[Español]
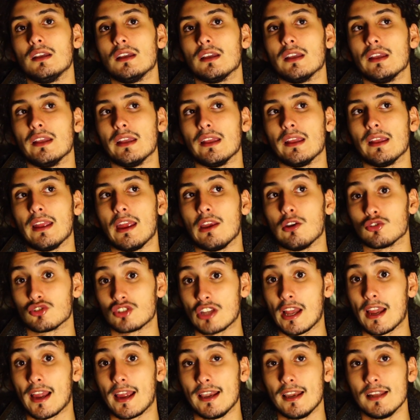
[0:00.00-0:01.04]
eh, en Los
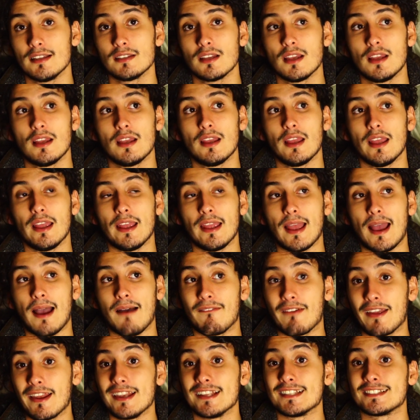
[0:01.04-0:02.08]
Ángeles
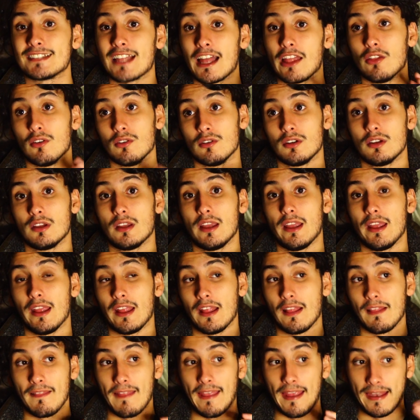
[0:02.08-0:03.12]
habían estado.
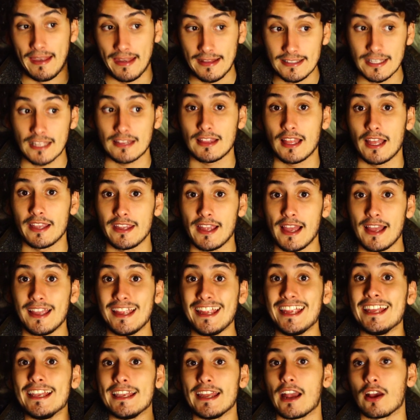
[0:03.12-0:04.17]
Eh, en esa talla
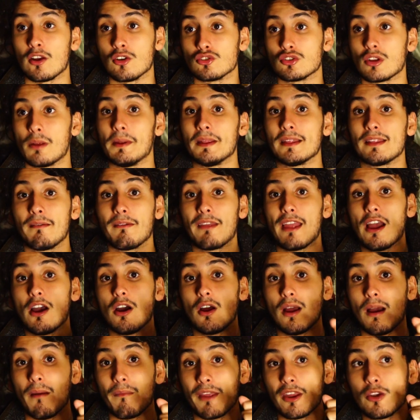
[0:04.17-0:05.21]
y negro. Solamente había,
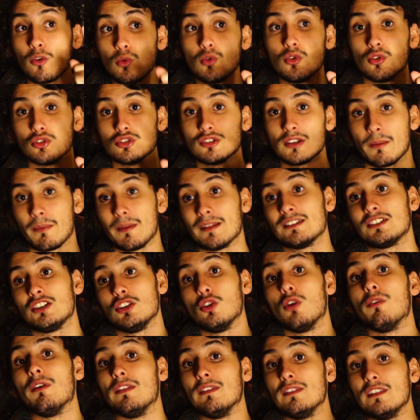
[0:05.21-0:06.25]
habían unos y habían
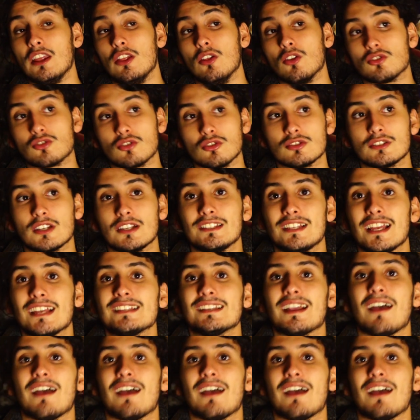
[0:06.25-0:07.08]
sido vendidos. Entonces ya